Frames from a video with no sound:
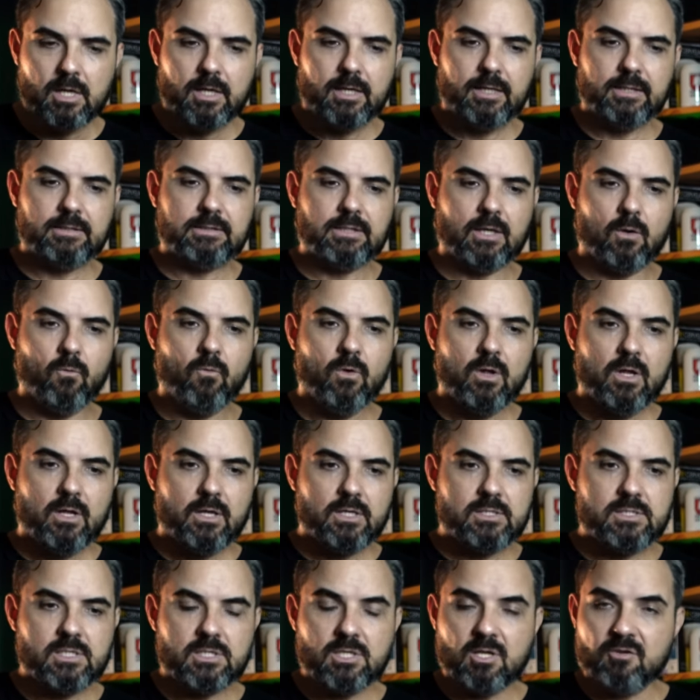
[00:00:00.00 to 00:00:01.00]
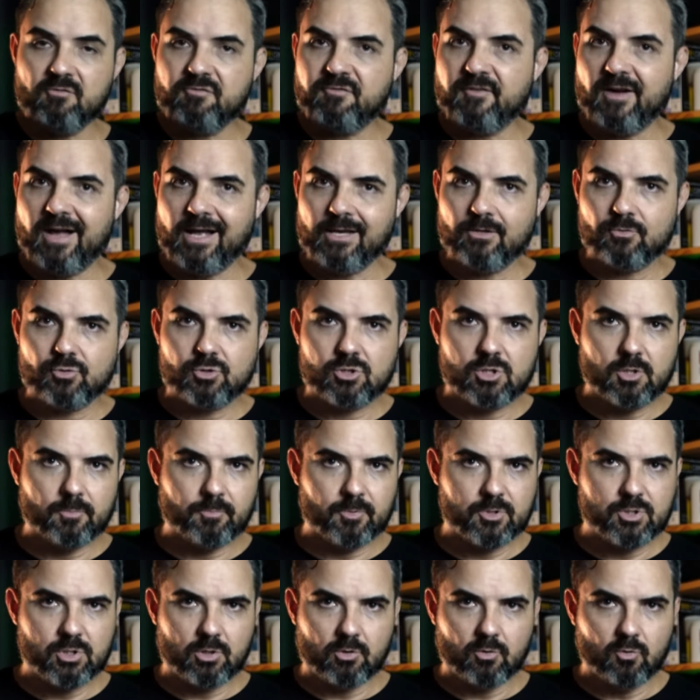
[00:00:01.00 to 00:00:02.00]
Então, existem vários
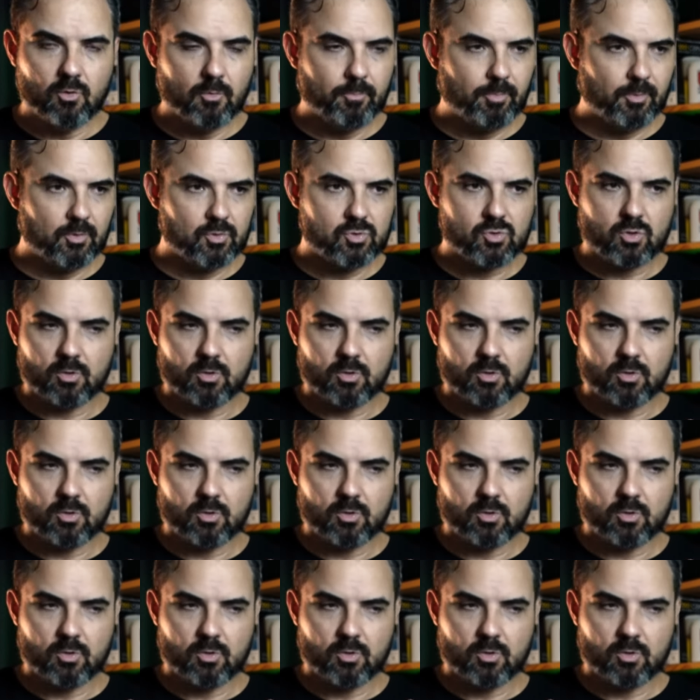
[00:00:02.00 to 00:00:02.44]
tipos de lúpulos,